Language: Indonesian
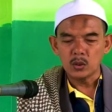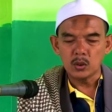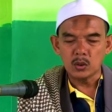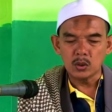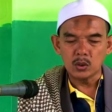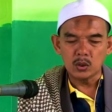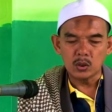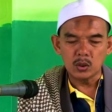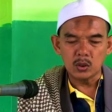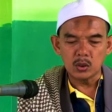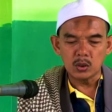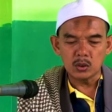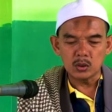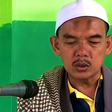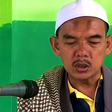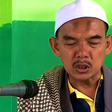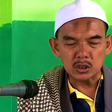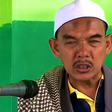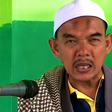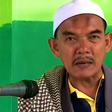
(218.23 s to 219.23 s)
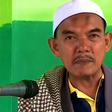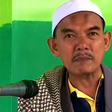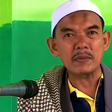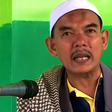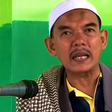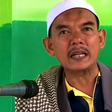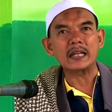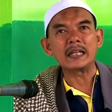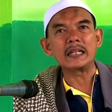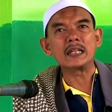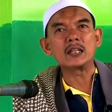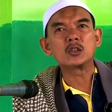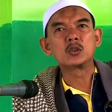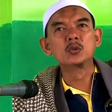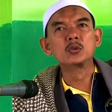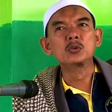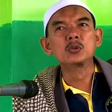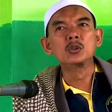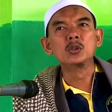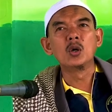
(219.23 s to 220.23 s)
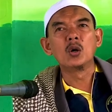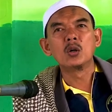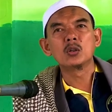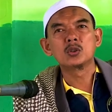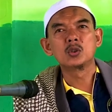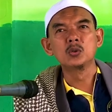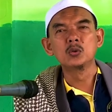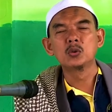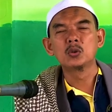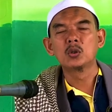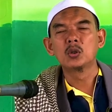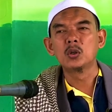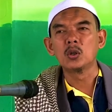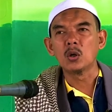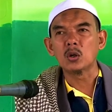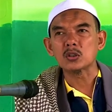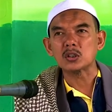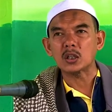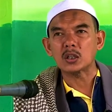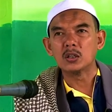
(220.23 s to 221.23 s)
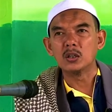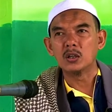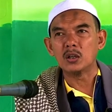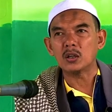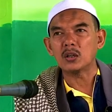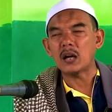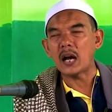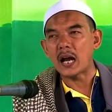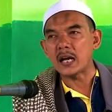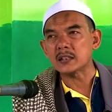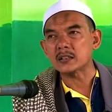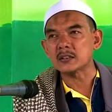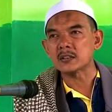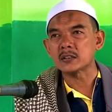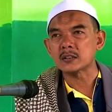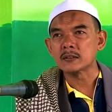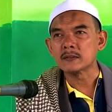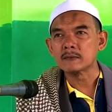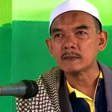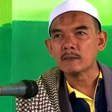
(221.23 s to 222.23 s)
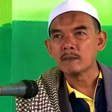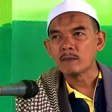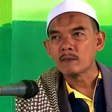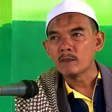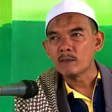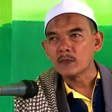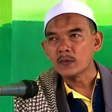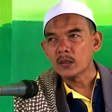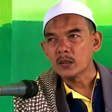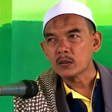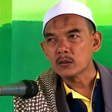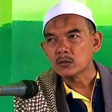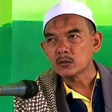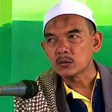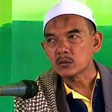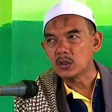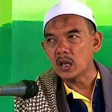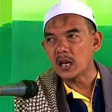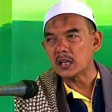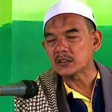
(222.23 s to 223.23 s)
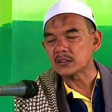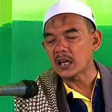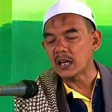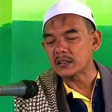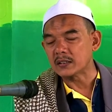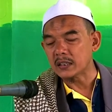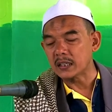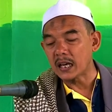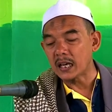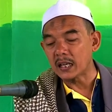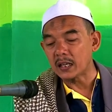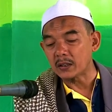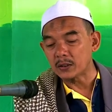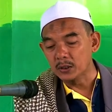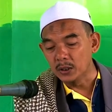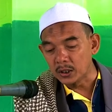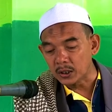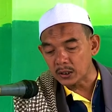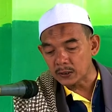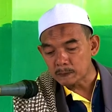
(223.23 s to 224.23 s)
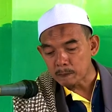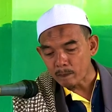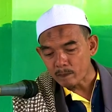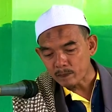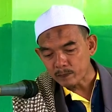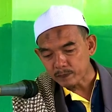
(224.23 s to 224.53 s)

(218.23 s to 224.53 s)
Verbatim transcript: lo ditemplekke ning gunung jugruk segara as dah Al-Qur'an